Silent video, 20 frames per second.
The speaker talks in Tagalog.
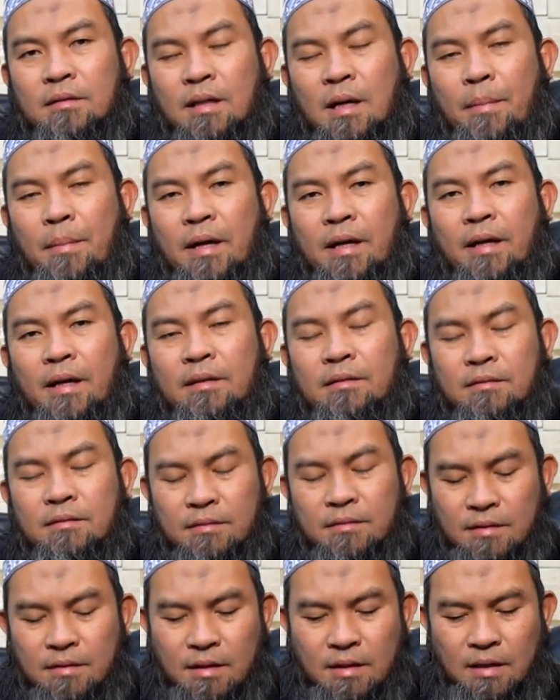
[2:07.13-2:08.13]

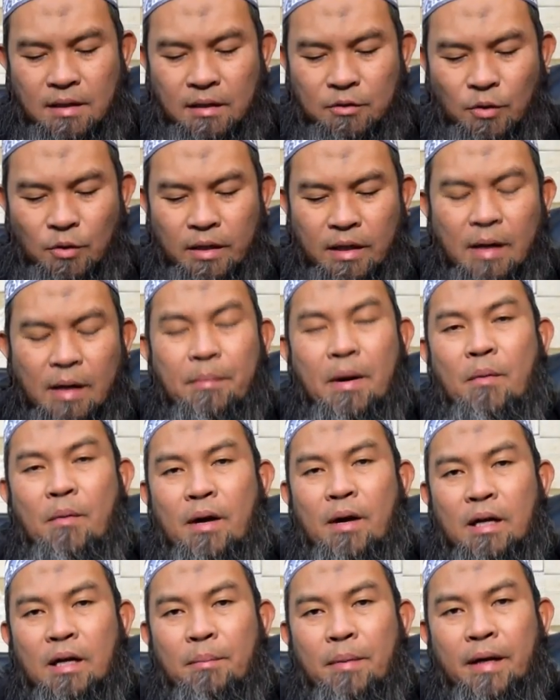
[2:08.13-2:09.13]
nabanggit, katulad
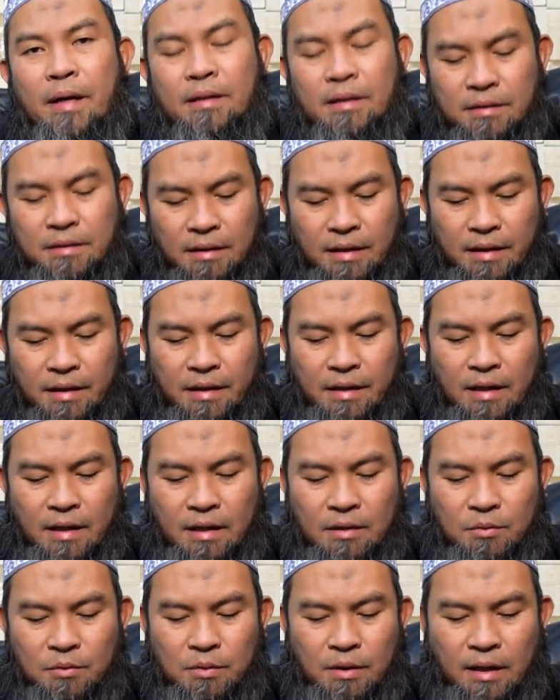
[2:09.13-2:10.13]
halimbawa, nabanggit natin
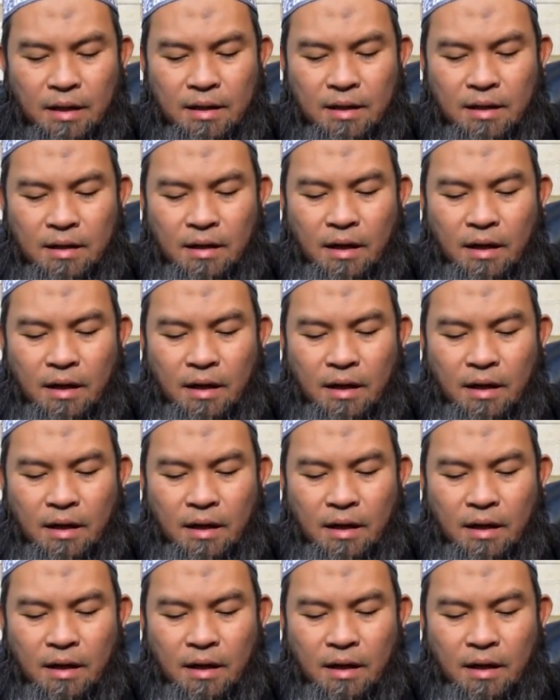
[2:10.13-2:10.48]
kanina ang una,